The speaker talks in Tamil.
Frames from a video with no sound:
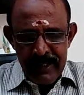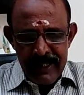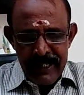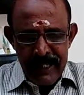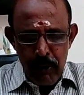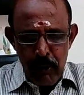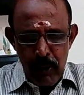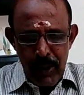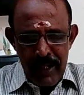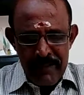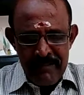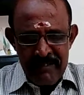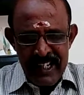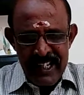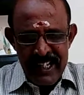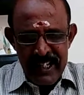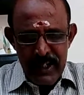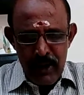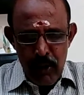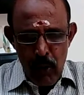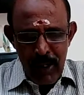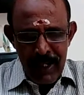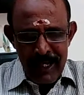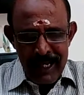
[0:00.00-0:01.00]
இங்குள்ள ஸ்ரீ
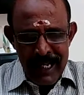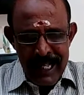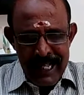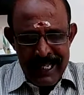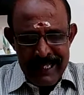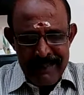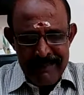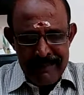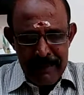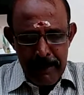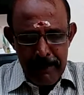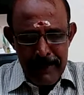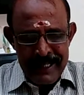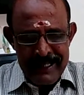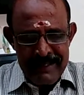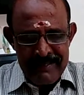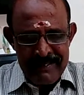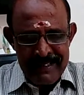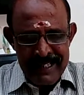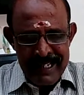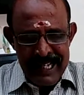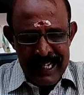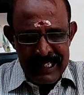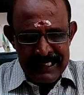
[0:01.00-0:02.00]
யோகநாயகி சமேத
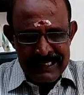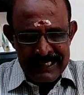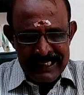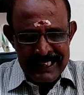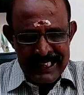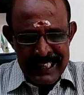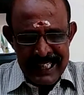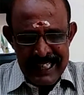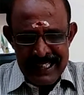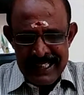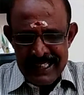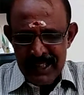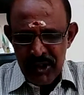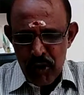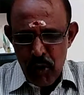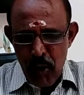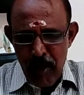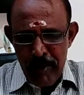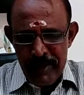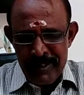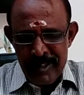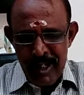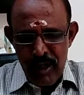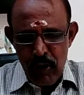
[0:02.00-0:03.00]
ஸ்ரீ அச்சயநாத
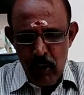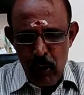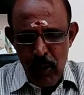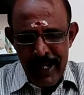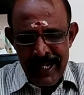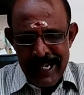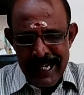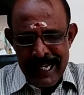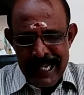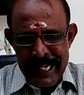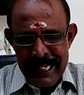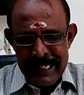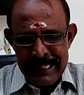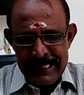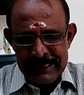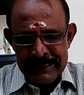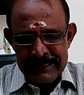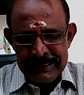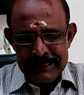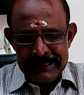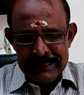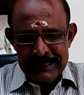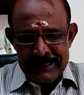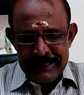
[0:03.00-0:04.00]
சுவாமி திருக்கோயிலில்
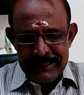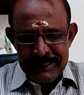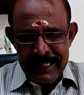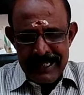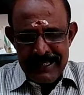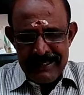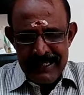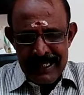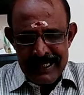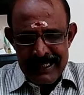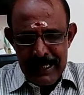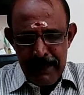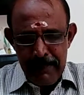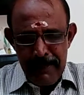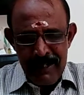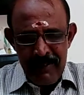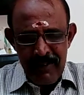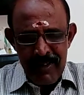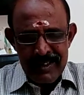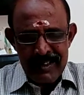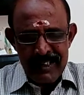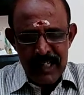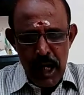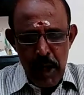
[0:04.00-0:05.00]
ஸ்ரீ சந்திர
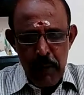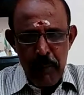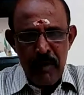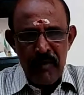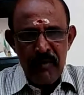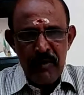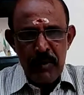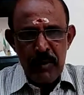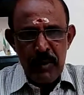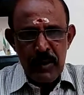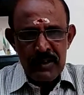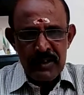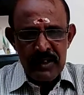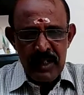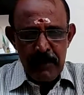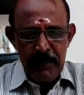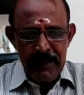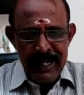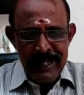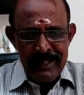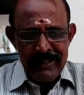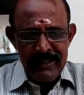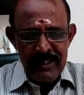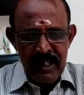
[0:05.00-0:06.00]
பகவான் சாம விமோசனம்
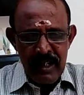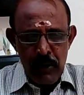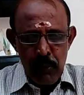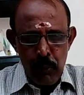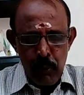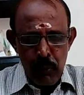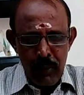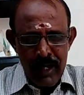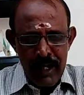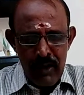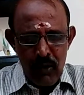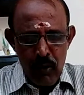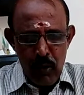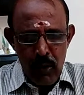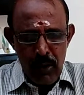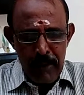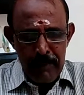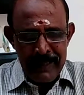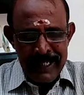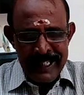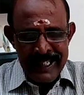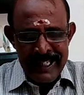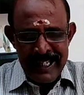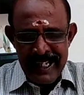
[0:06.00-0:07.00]
அடைந்து உடல்
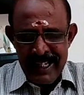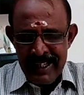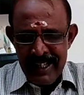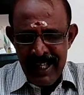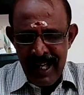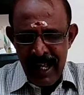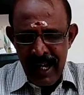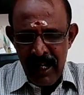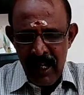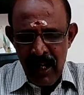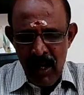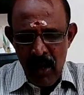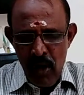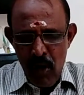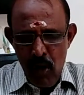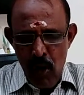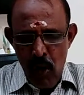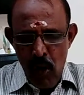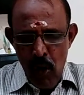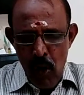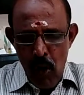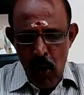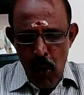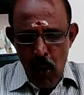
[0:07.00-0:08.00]
ரோகம் நீங்கியதால்
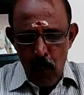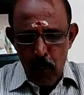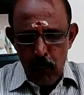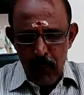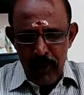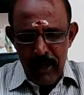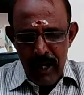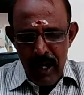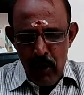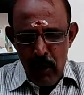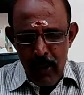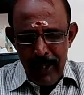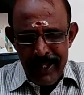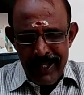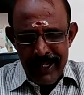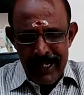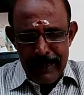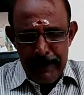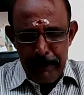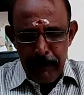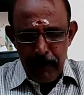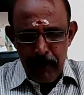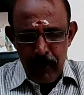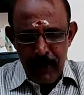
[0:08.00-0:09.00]
உடல்
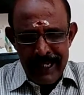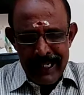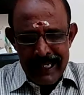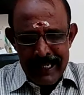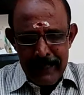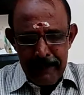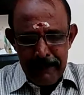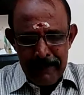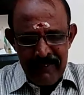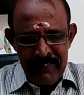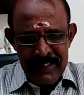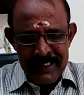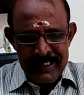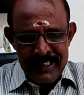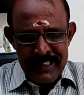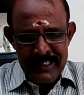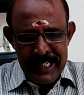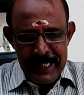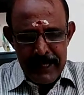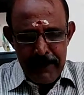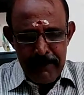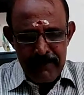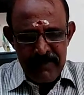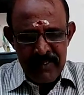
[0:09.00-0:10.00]
நோய்களையும் குறைகளையும் நிவர்த்தி
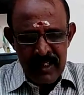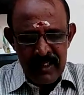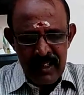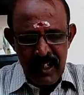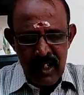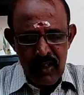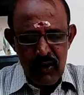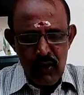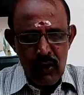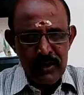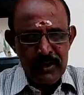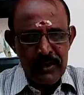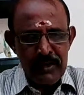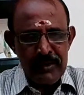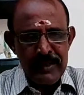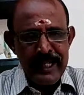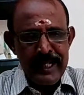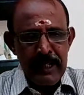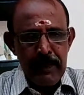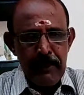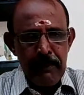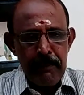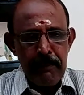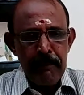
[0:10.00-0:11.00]
செய்யும் சந்திரதோஷம்
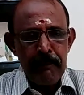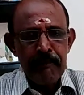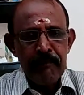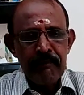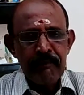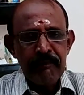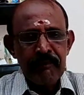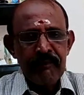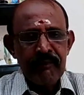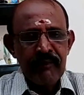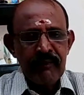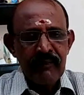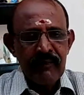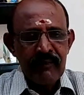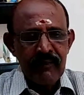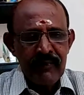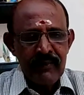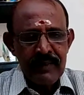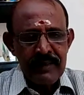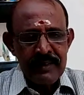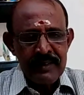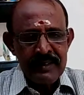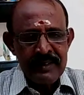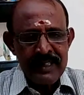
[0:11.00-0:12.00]
நீக்கும்
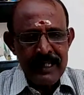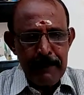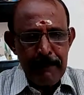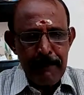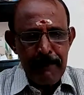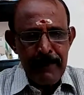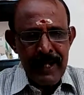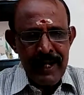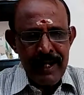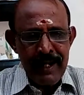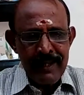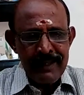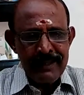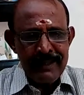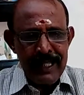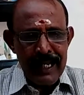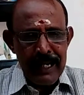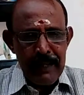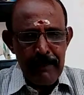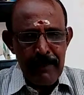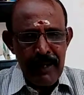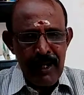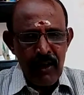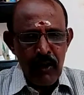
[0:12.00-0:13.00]
சிறப்பான
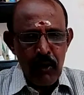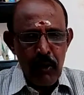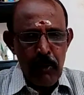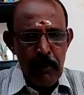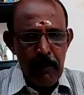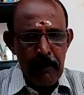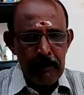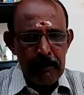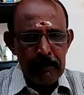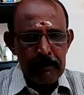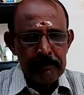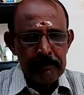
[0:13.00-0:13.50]
தலமாகும்